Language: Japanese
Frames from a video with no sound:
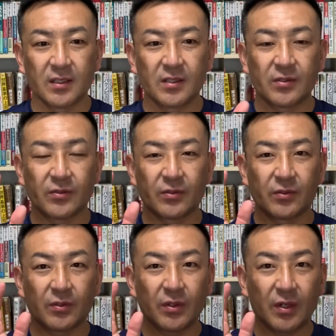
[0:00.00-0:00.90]
そ
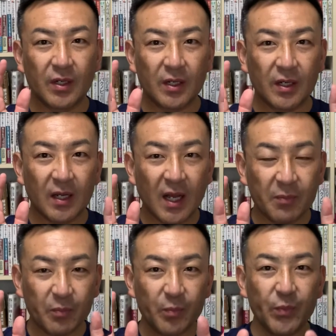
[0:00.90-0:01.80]
の、
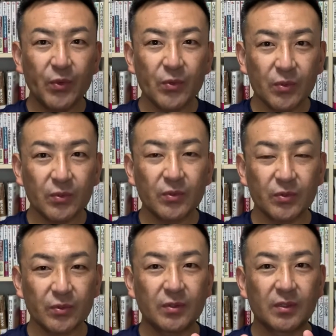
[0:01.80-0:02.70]
発表を
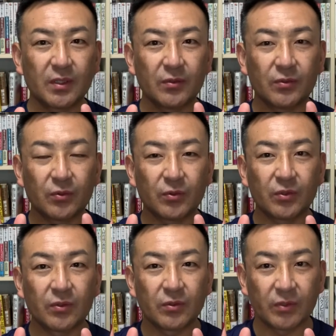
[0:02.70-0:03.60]
取るっていうこと
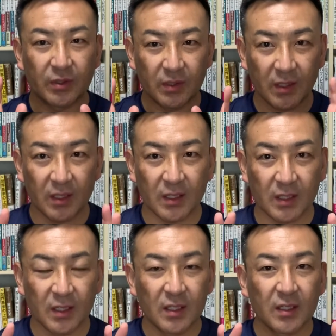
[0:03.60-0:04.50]
におい
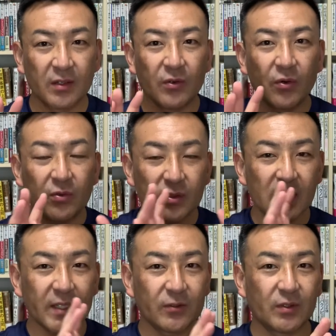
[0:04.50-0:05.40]
て、
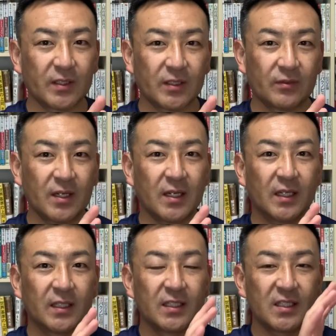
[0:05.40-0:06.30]
オンラインの方
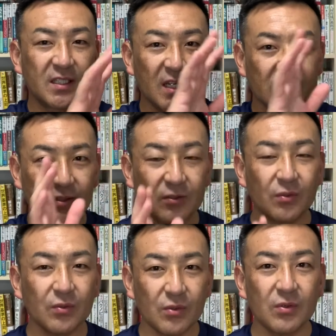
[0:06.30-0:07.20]
は、チャット
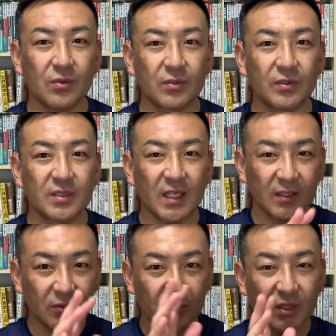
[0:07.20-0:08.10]
を、
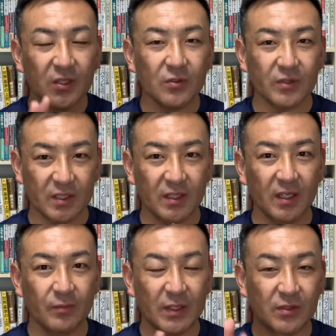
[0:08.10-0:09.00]
チャット機能です
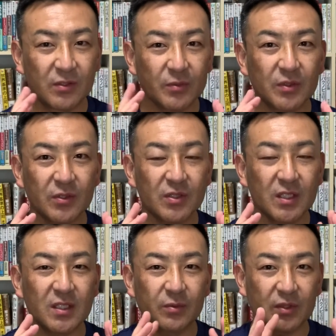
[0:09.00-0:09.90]
ね。まあ、ズームっていう
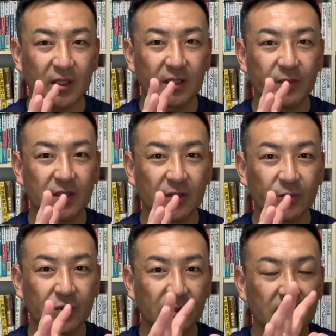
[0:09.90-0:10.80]
システムを使ってますけど
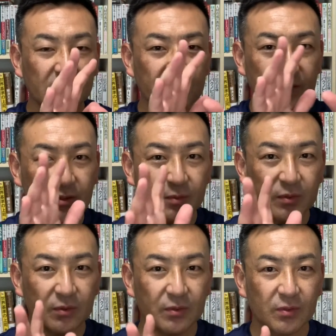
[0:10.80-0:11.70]
も、ズーム
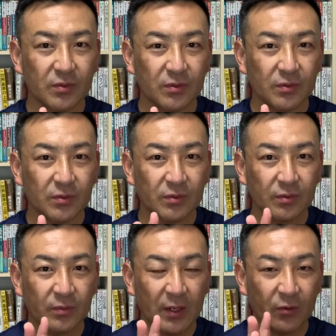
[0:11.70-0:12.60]

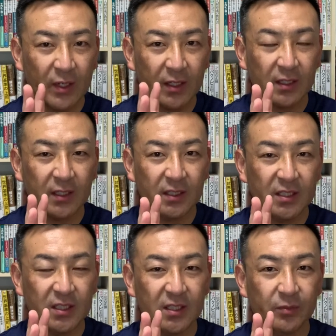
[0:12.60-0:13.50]
の、まあ、オンライン会議
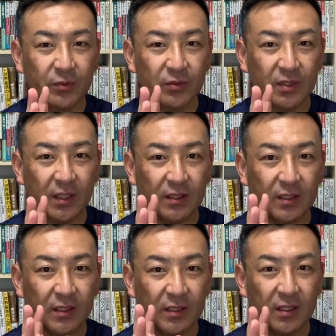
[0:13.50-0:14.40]
システムを使っ
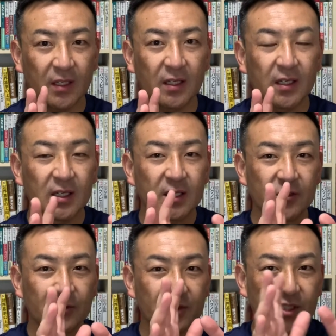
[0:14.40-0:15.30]
ていて、
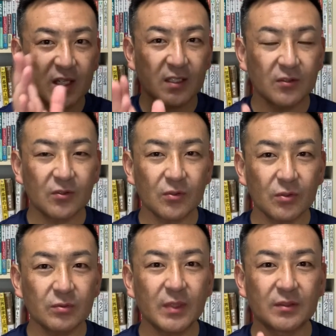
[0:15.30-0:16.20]
そのチャット
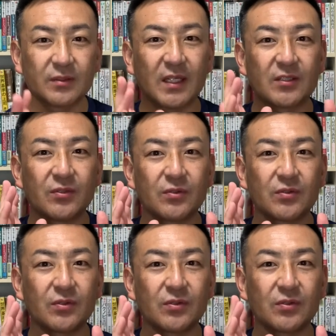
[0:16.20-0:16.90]
をうまく活用す